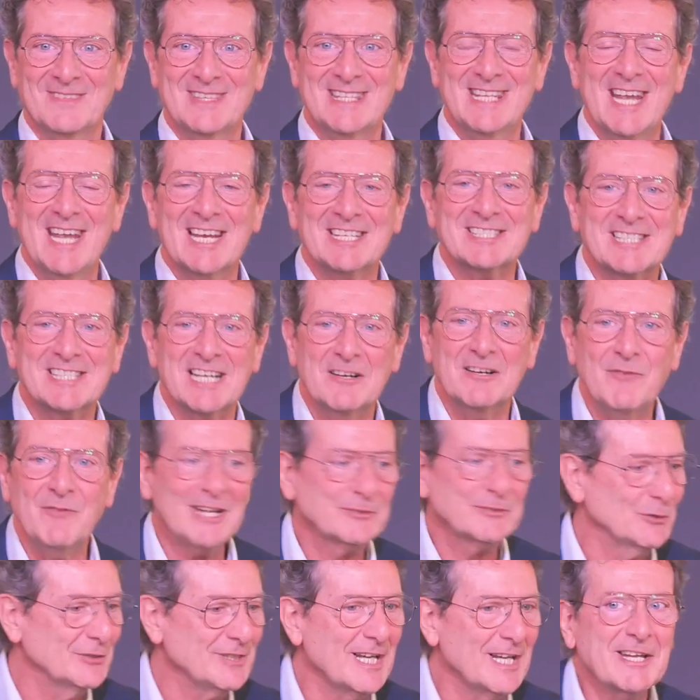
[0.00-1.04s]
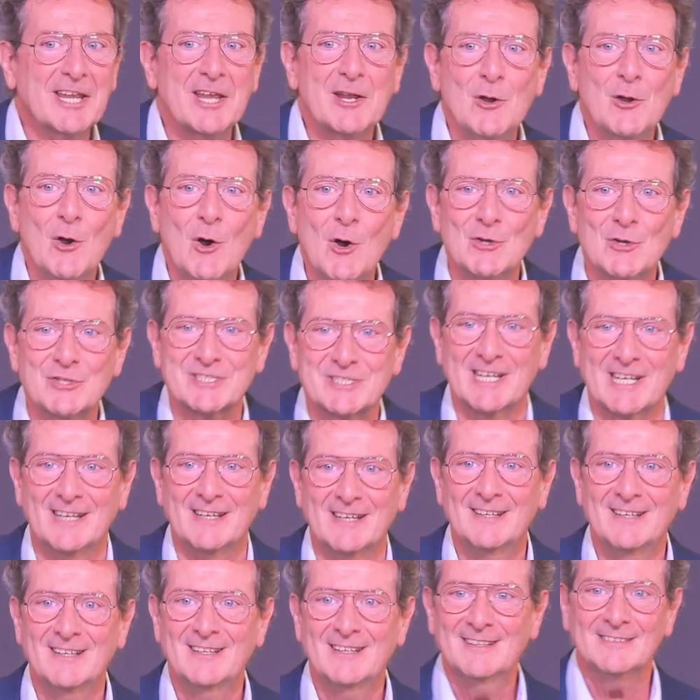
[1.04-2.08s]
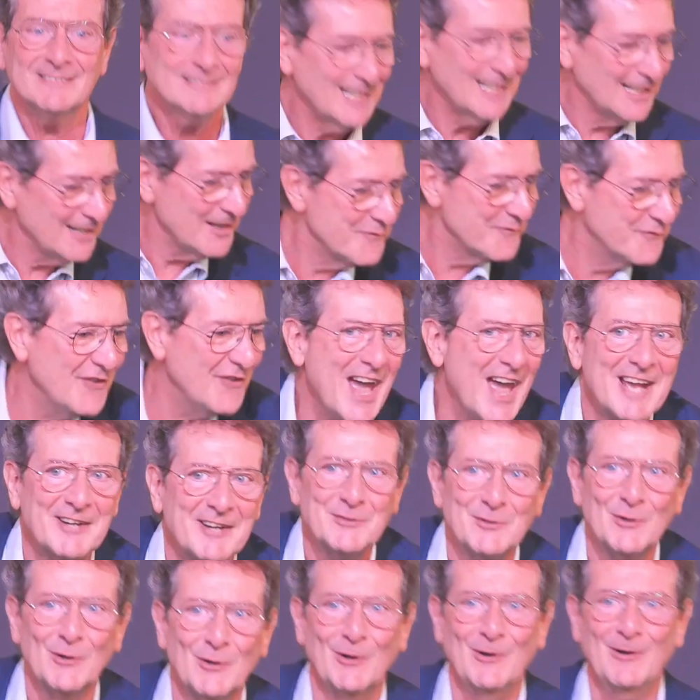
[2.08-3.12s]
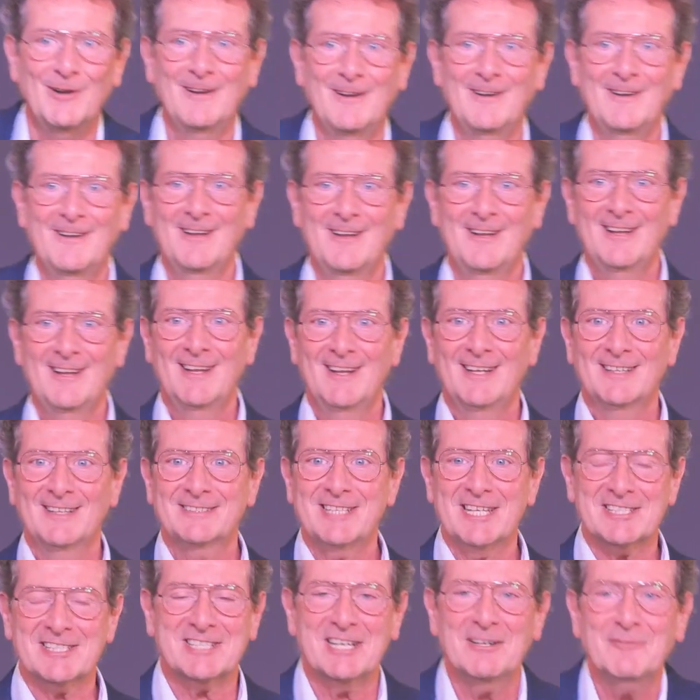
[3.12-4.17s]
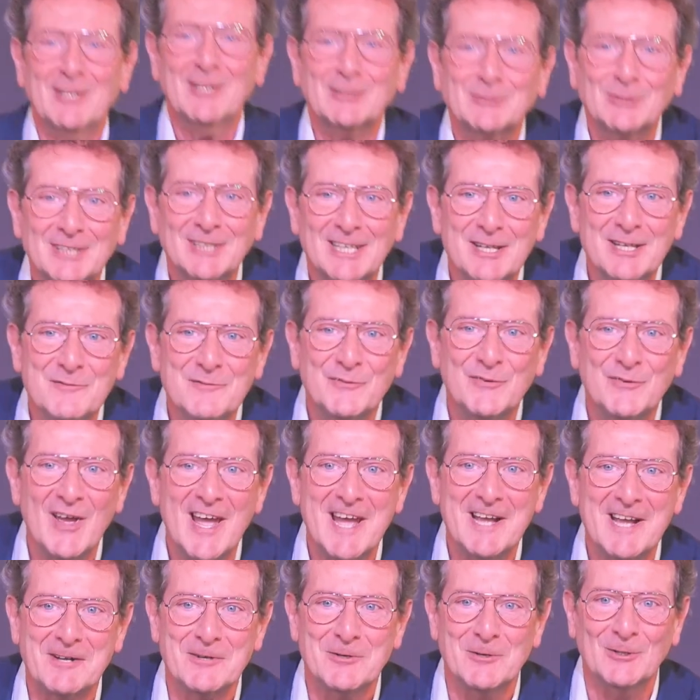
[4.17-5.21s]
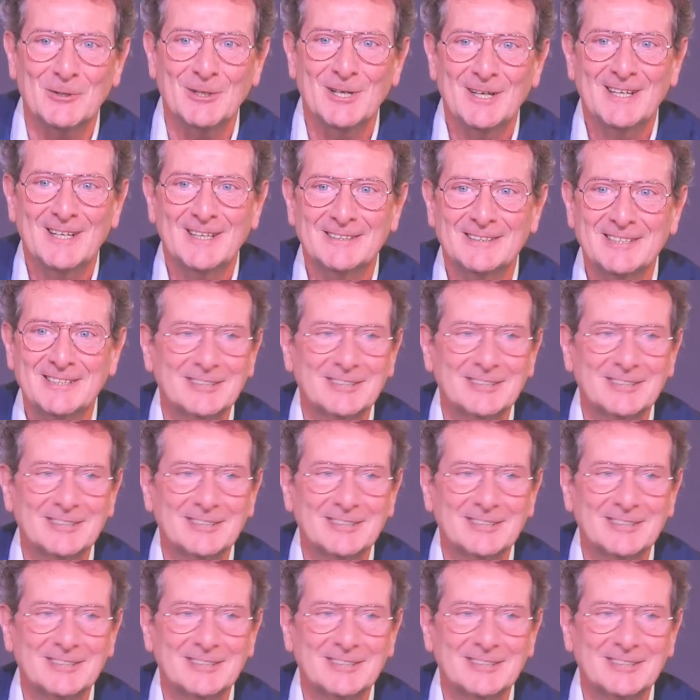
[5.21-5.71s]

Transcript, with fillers: Ti ha salvato da che cosa? Dall'inferno. Ti ha salvato dall'inferno.